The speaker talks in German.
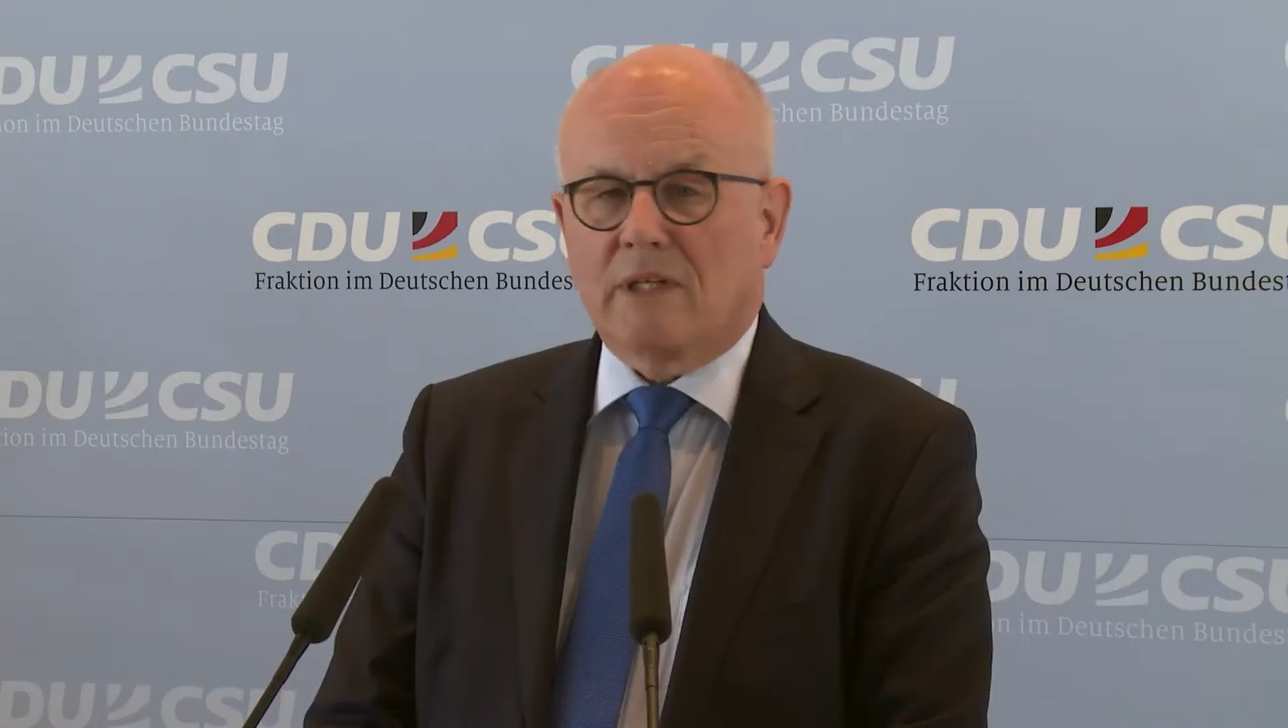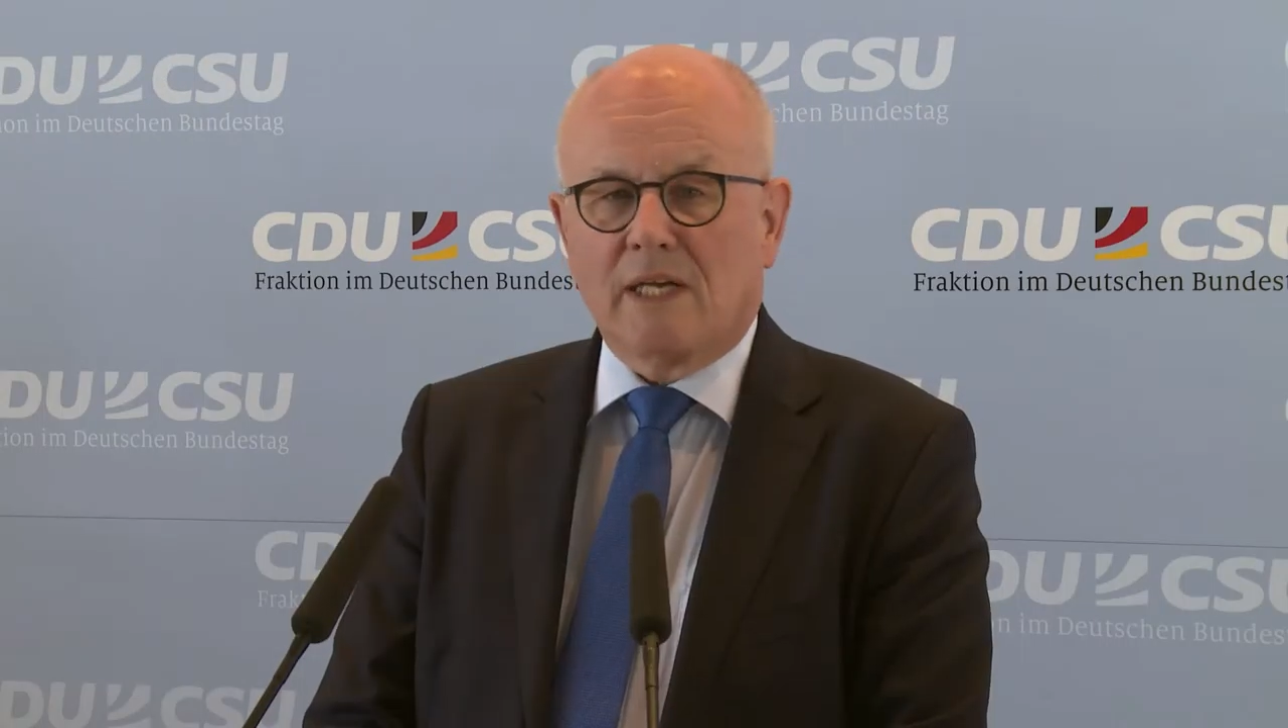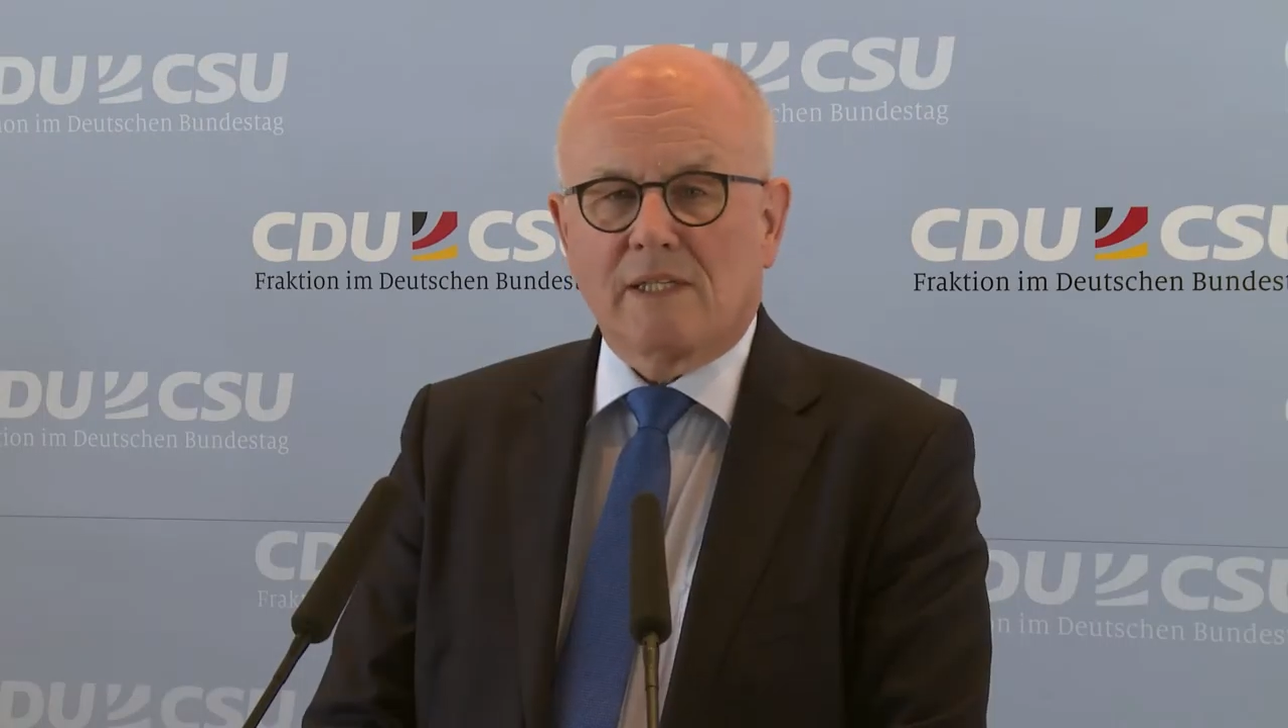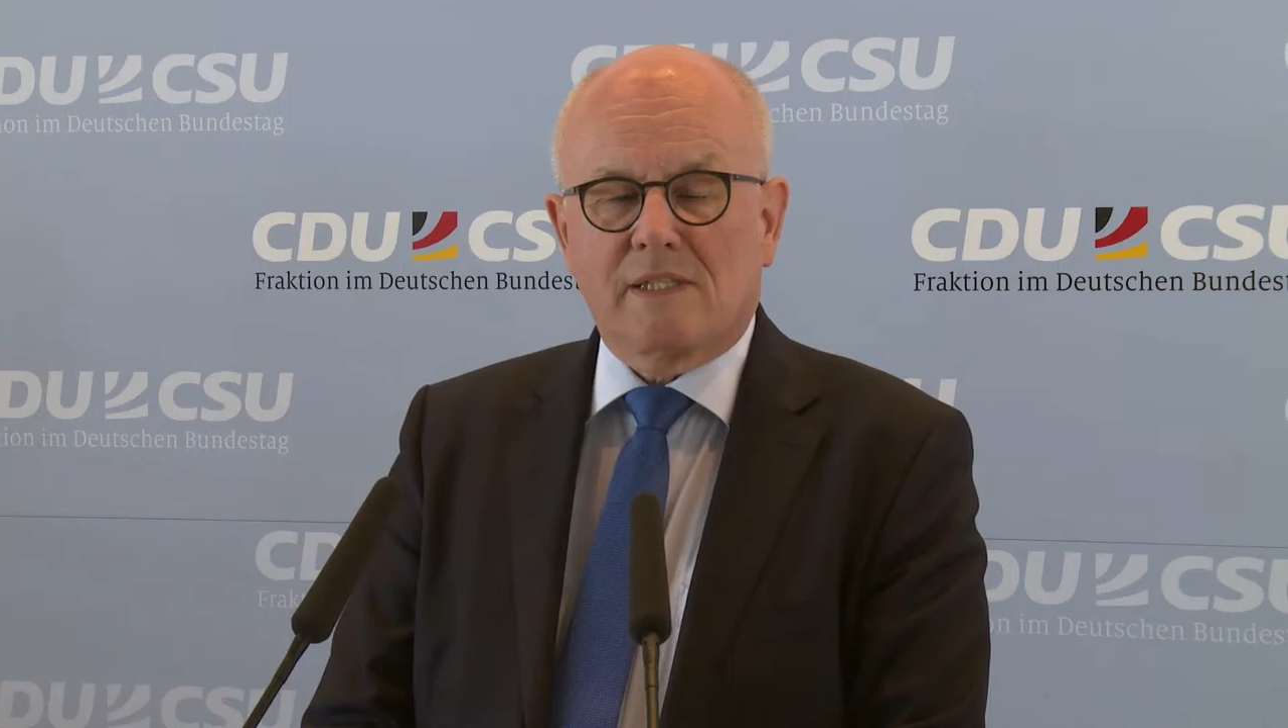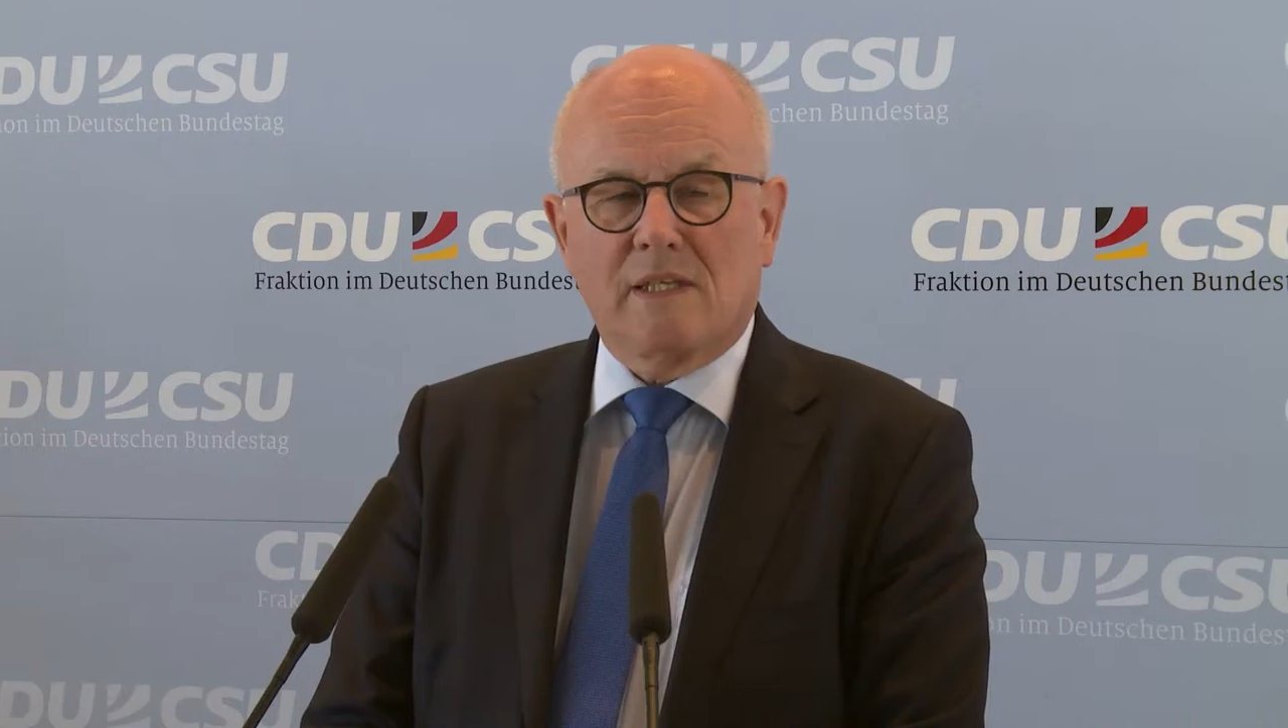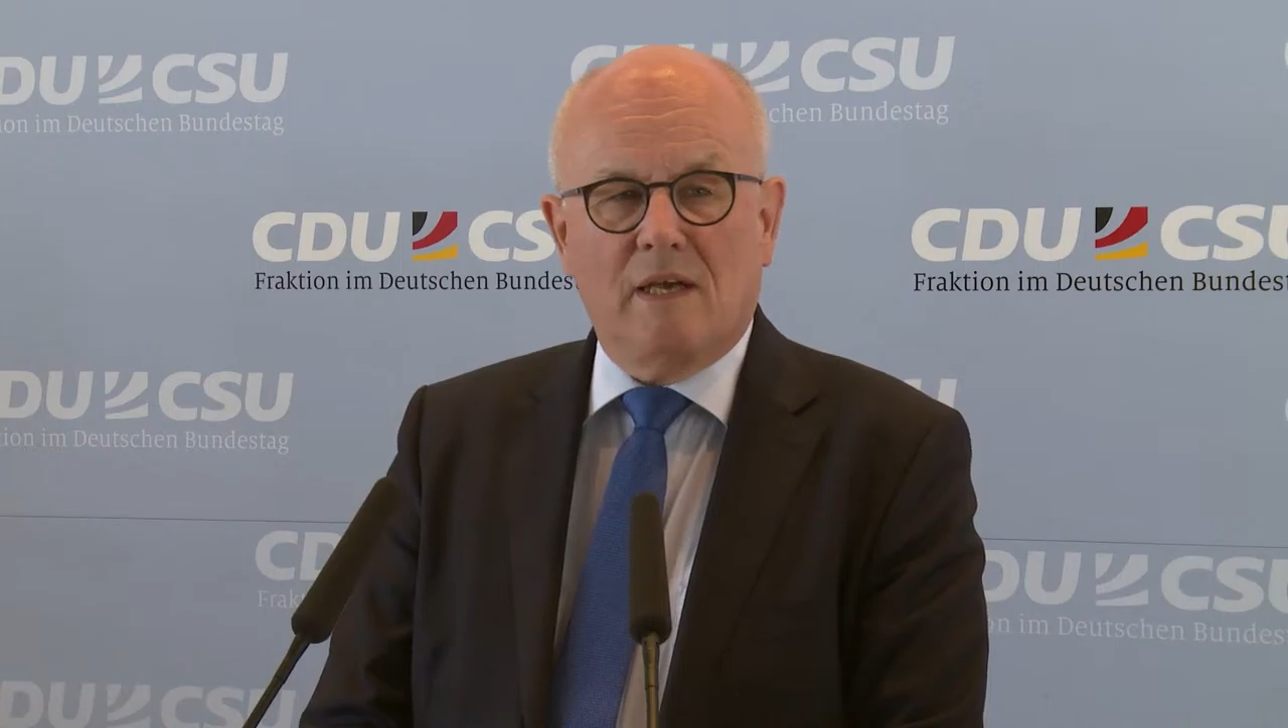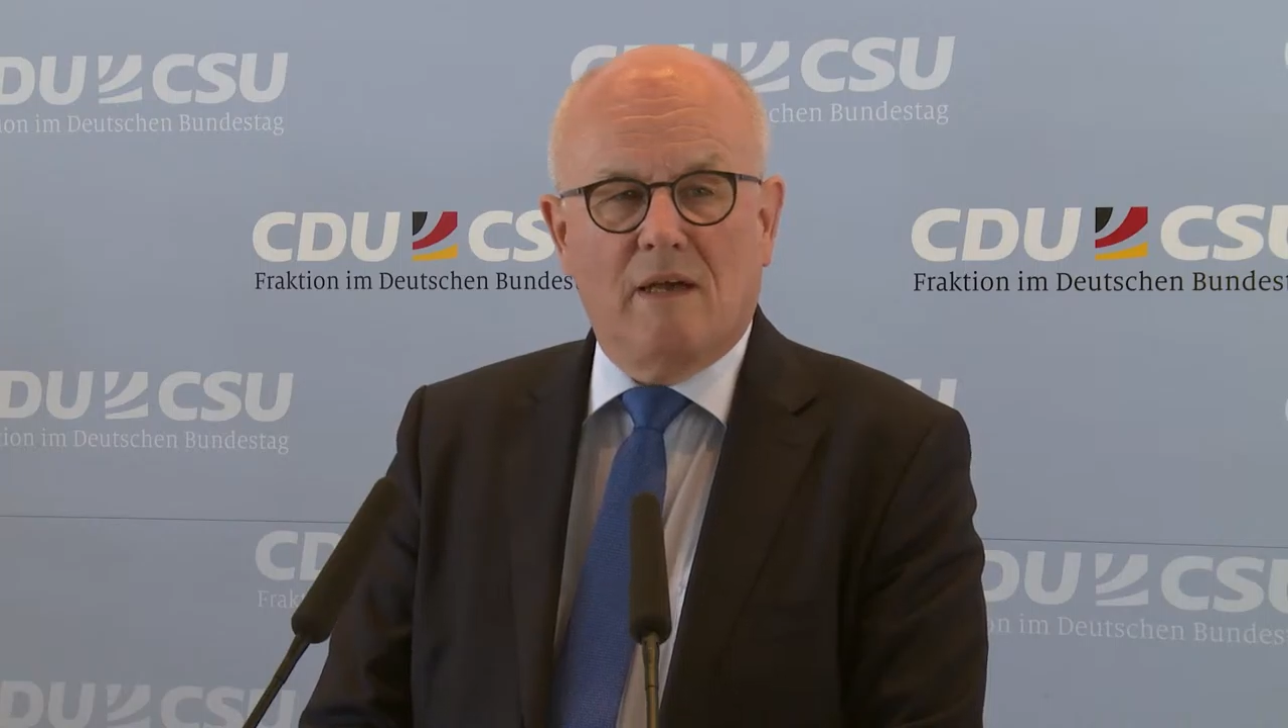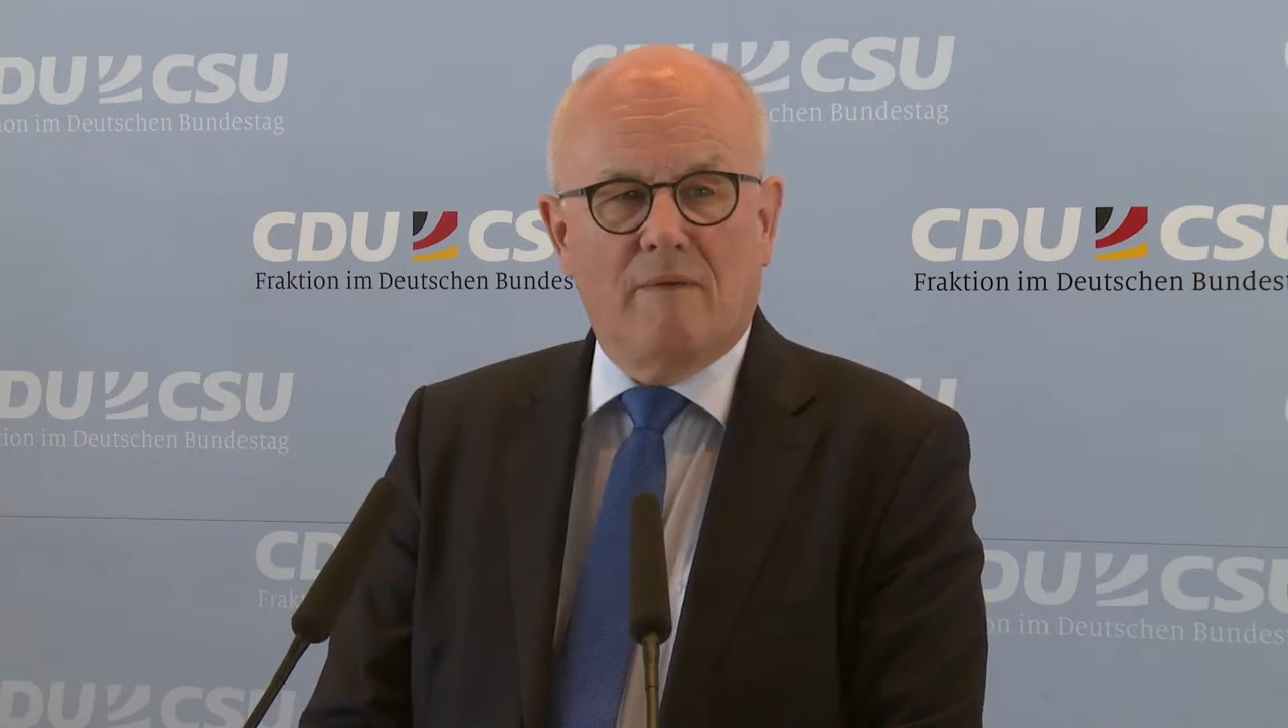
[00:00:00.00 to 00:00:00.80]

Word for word: das